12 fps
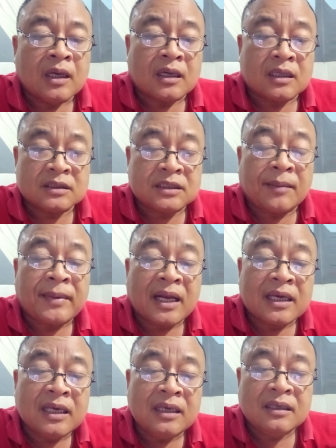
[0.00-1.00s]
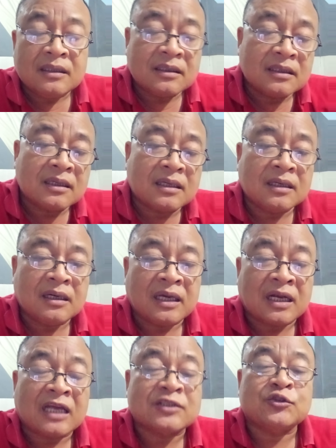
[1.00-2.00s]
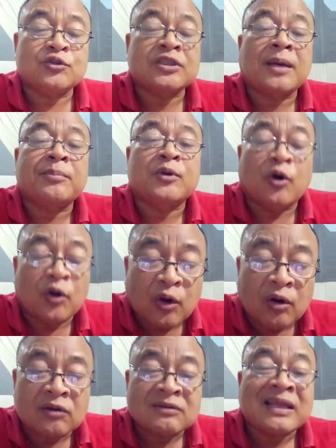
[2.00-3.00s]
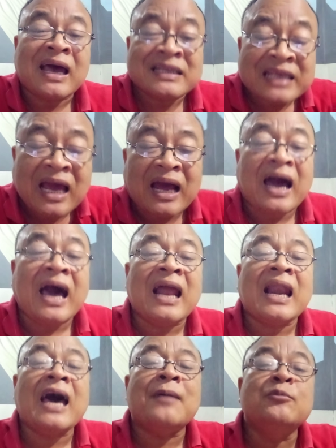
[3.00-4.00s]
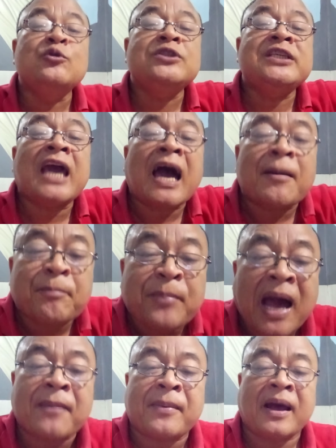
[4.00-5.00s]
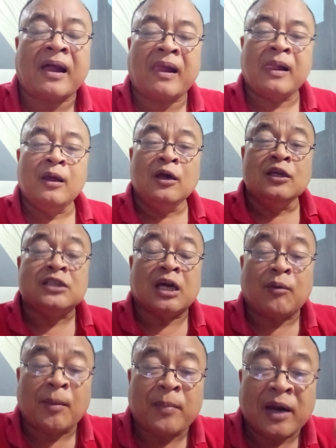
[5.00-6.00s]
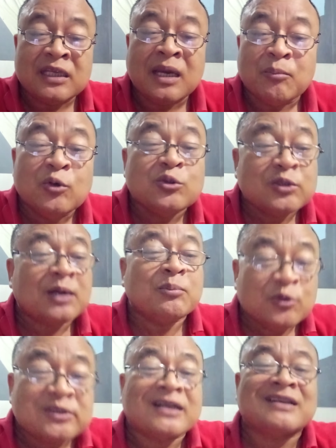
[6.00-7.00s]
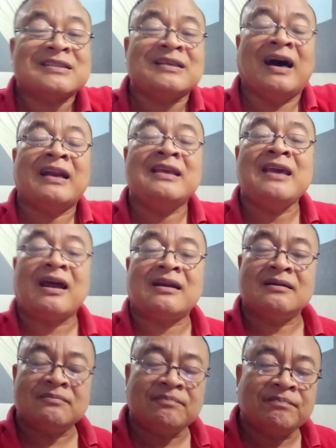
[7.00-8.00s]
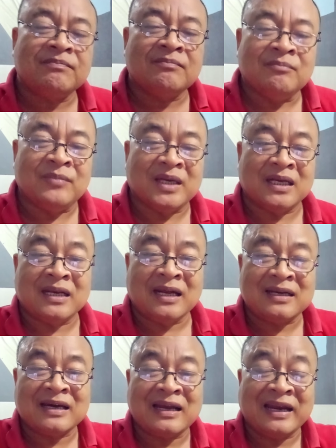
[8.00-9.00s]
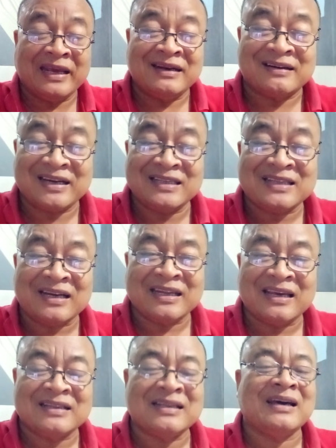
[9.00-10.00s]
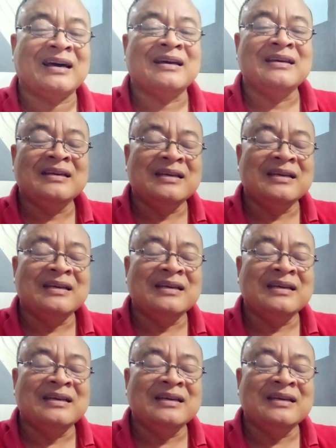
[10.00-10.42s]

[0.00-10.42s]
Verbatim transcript: ke siapa lagi? Ke Erastus Sabdono, tanya Allahmu siapa pak? Jawabannya muter-muter seharian. Beda dengan Henry Tandianta